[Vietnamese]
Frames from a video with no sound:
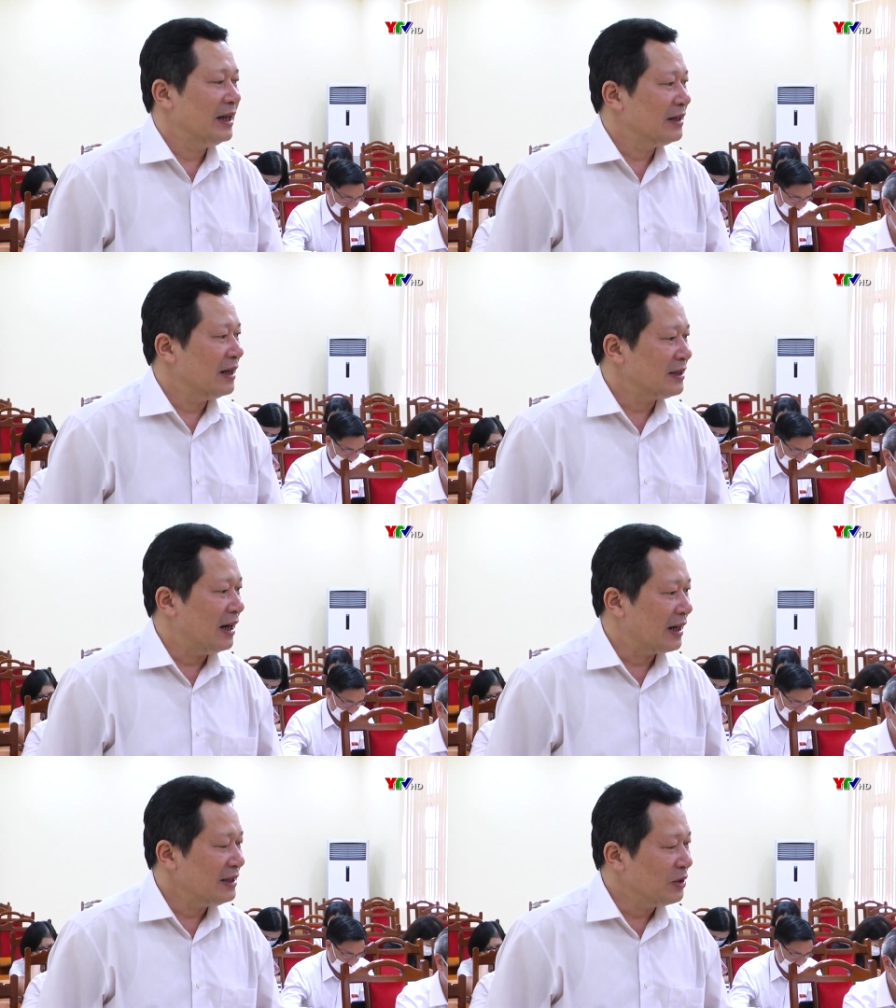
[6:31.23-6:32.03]
trên cơ
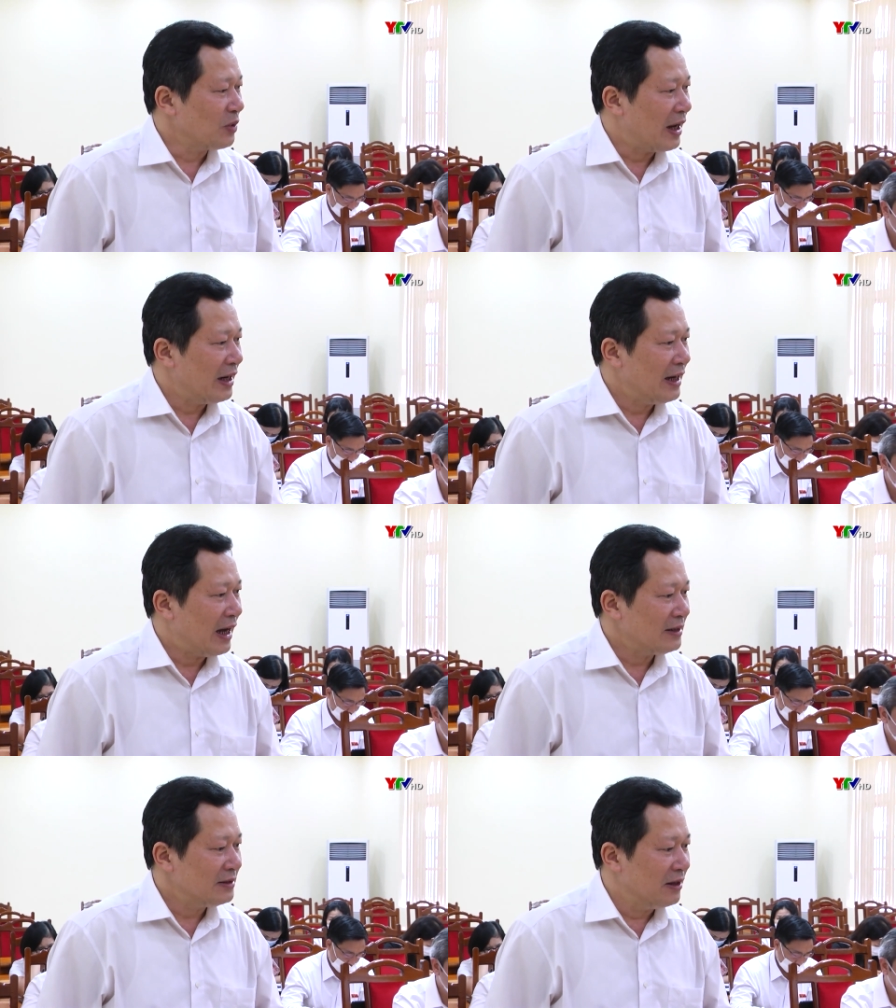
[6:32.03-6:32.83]
sở cái dự toán ấy
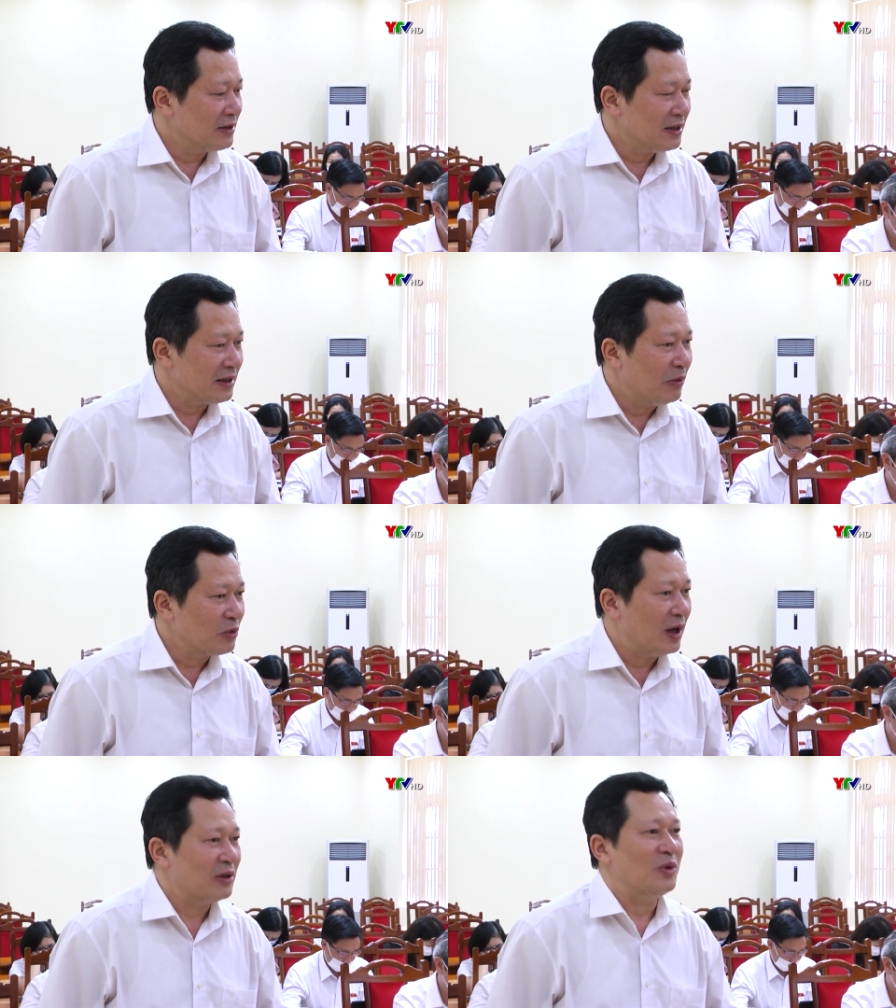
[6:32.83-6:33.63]
đã được sự
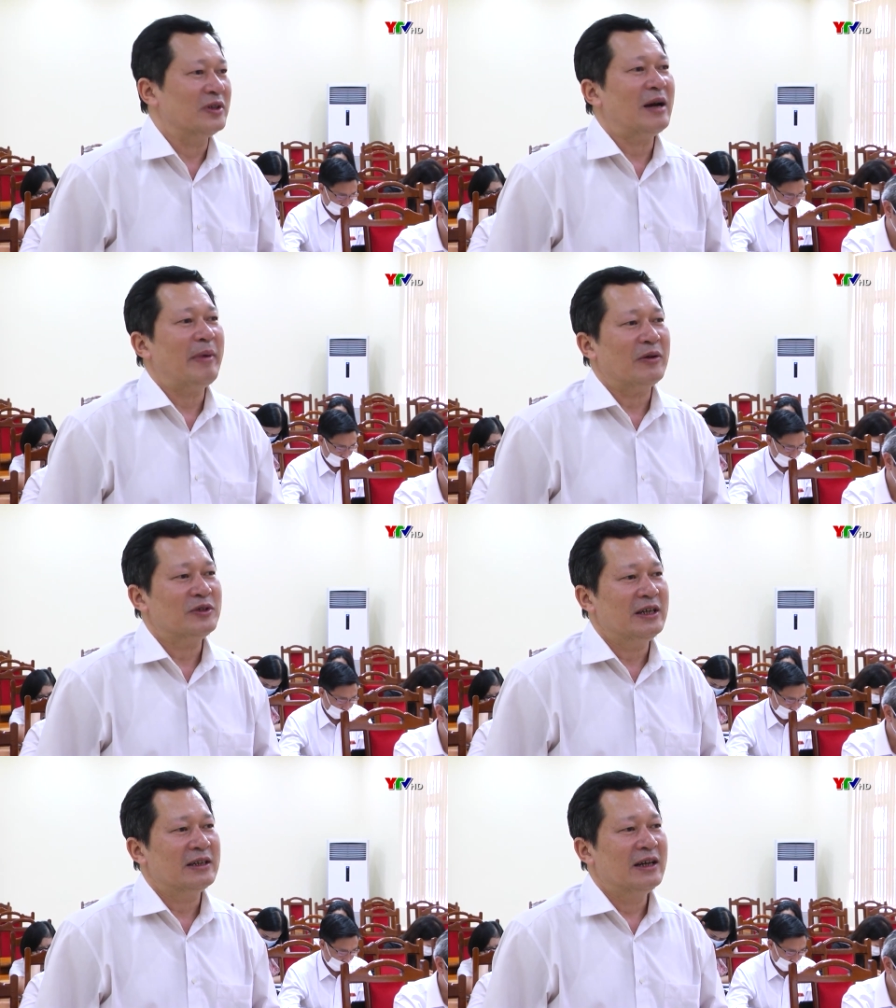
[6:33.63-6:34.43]
đồng thuận của cha mẹ học
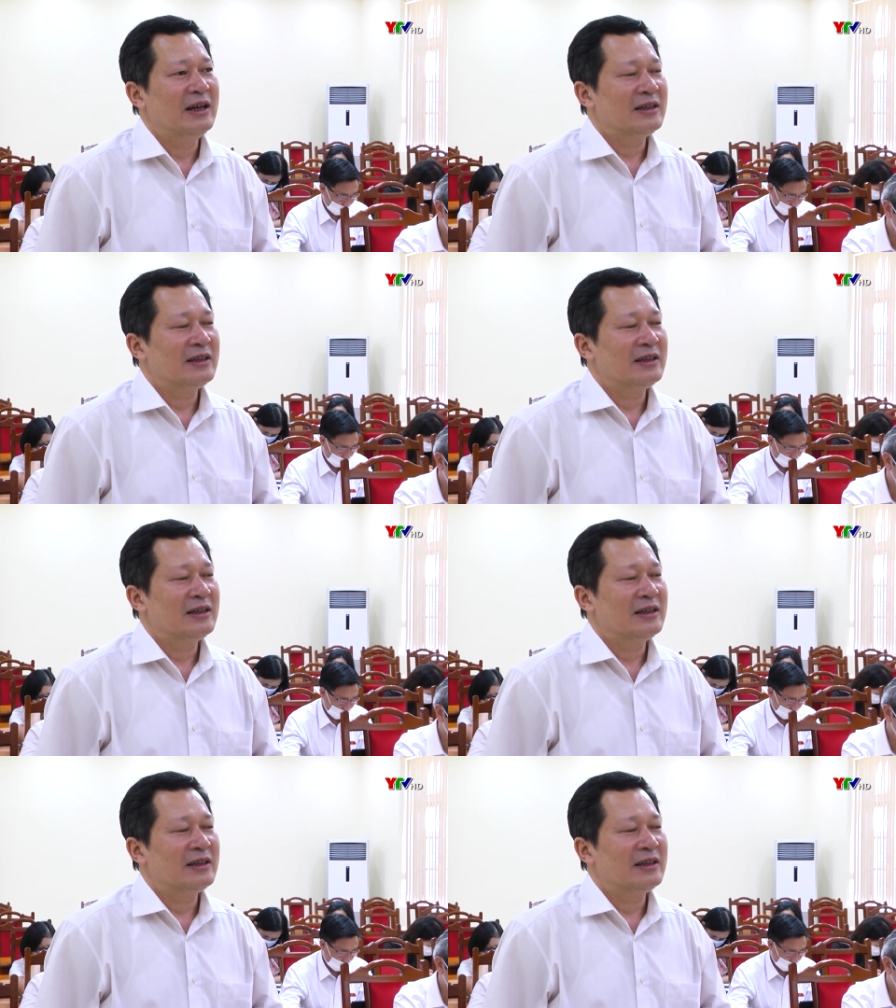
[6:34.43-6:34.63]
sinh